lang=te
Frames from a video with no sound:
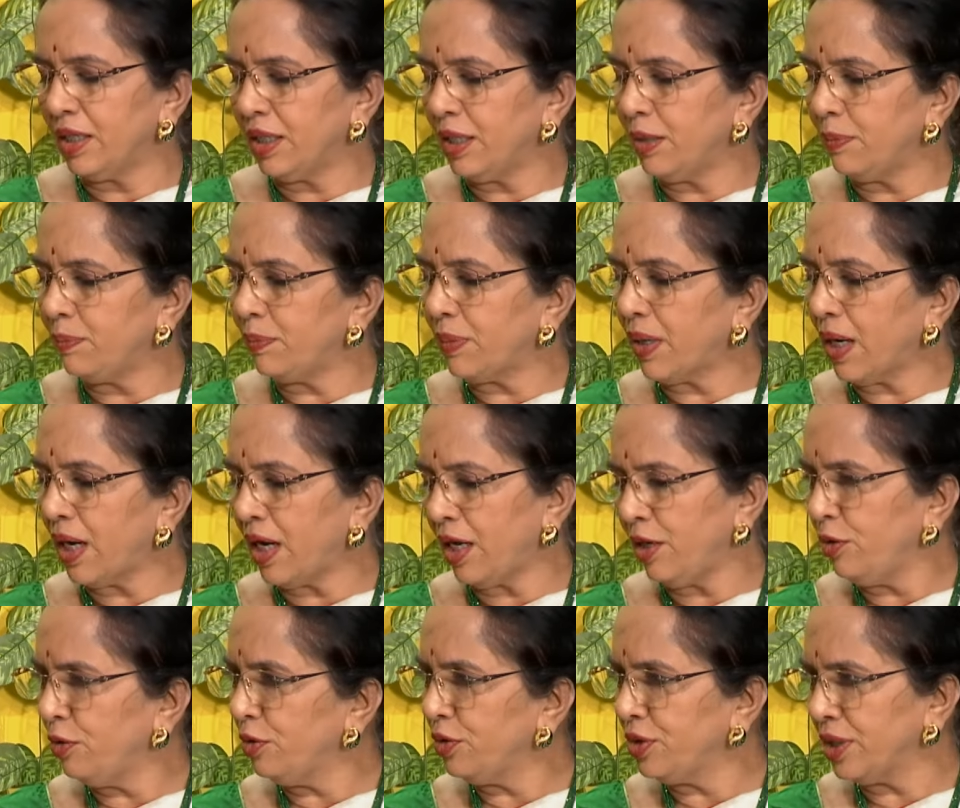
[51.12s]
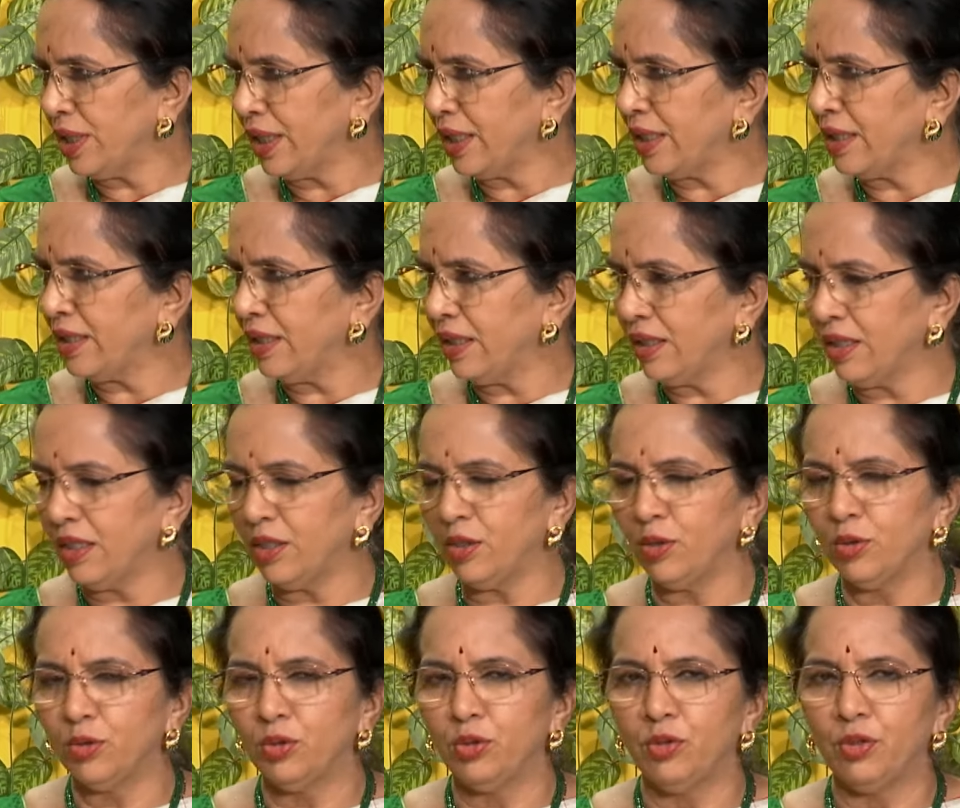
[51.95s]
ఈ పాలు చక్కెర
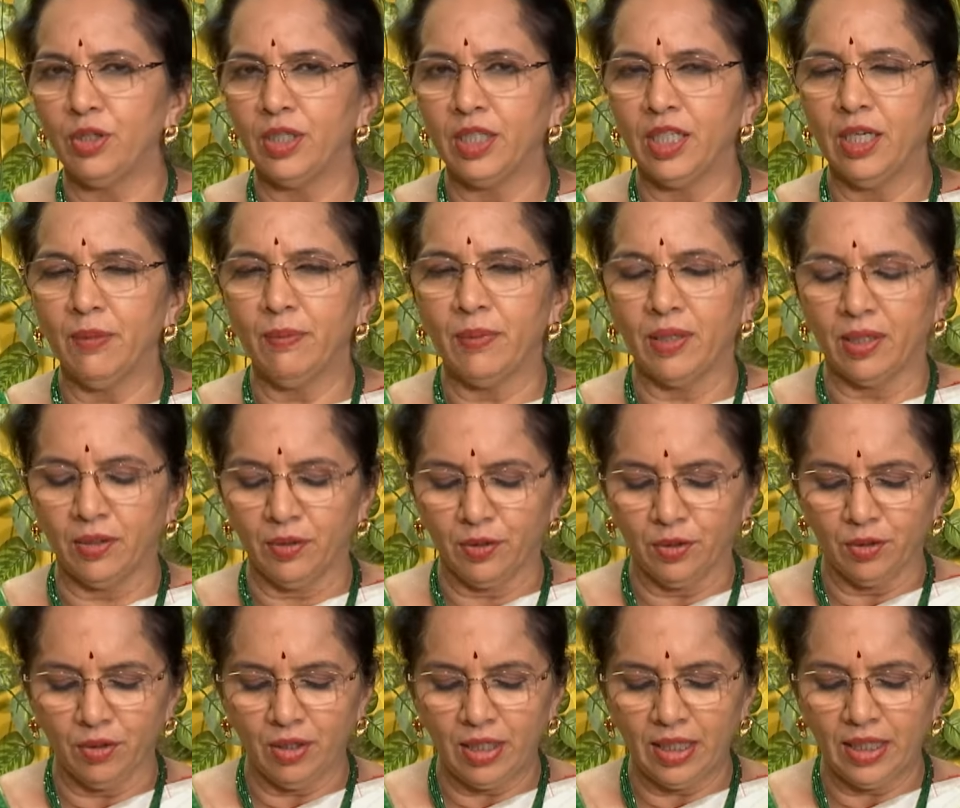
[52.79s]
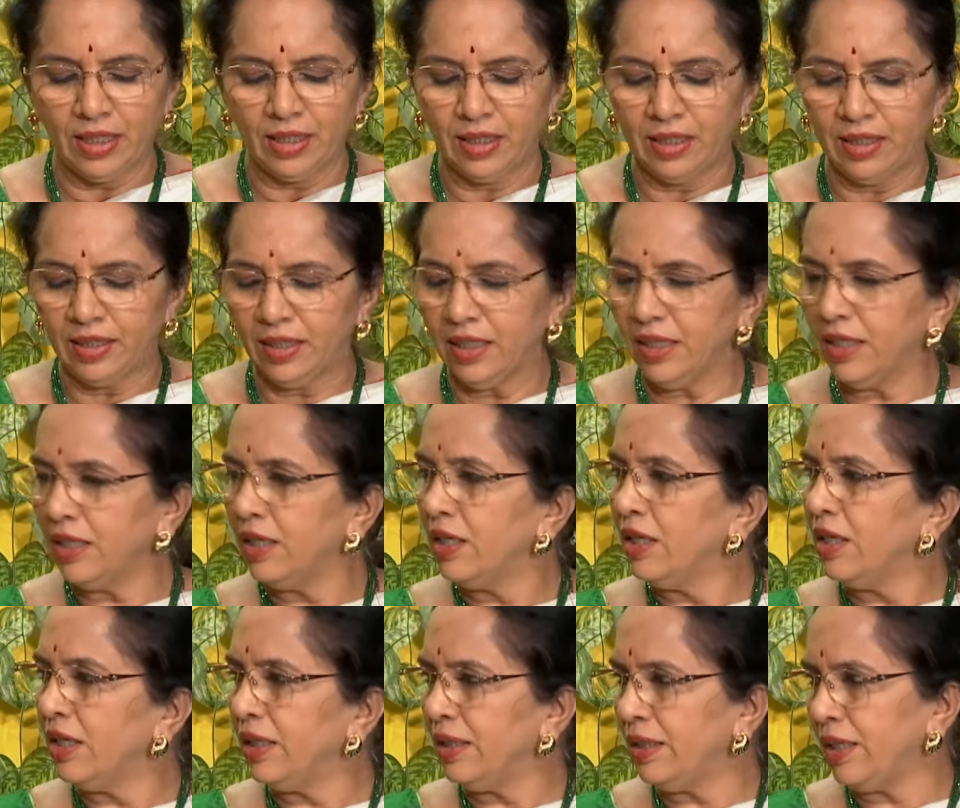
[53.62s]
కరుగుతుండగా మనం ఇందులో ఏంటంటే
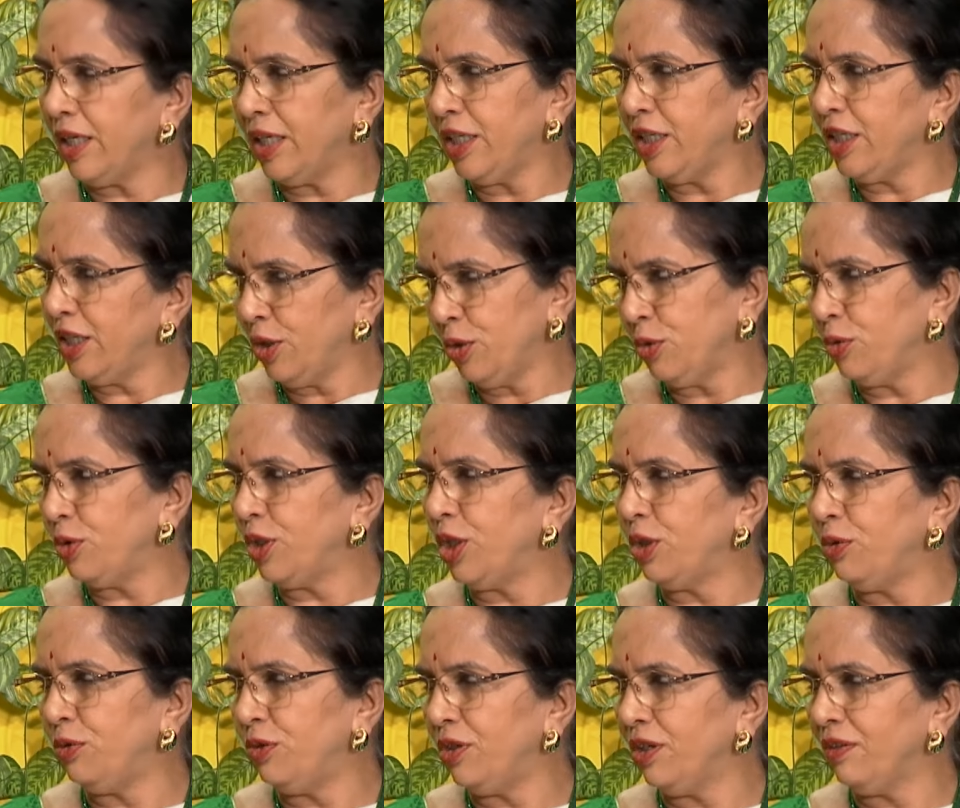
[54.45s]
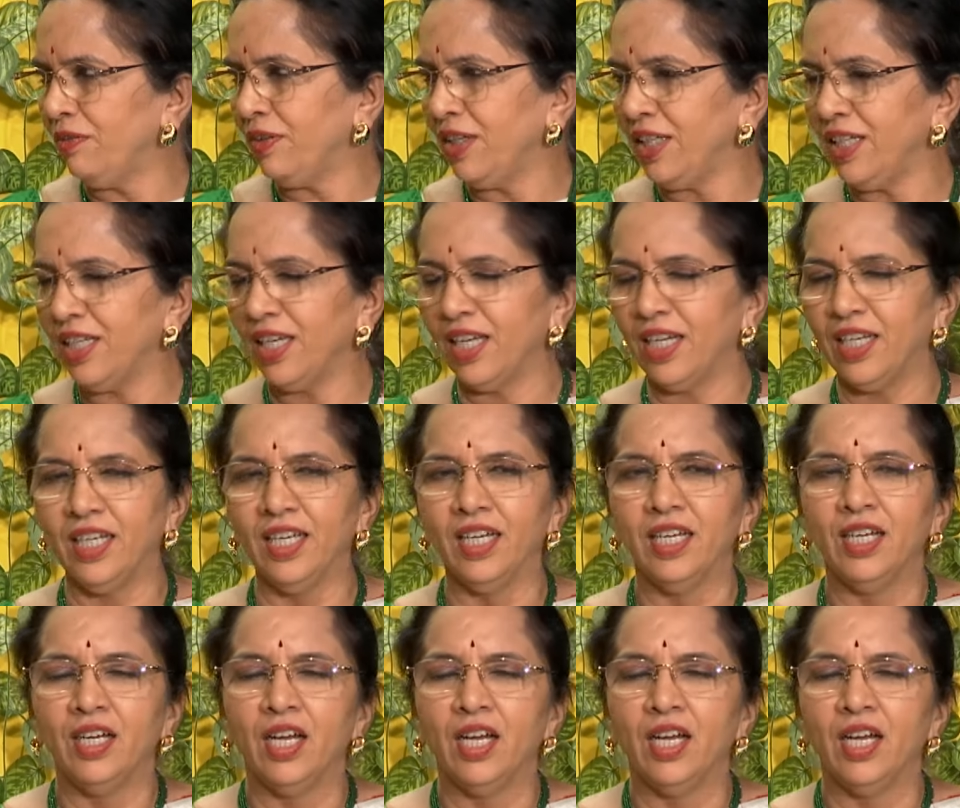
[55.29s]
నెయ్యి నూనె కూడా వేయాలి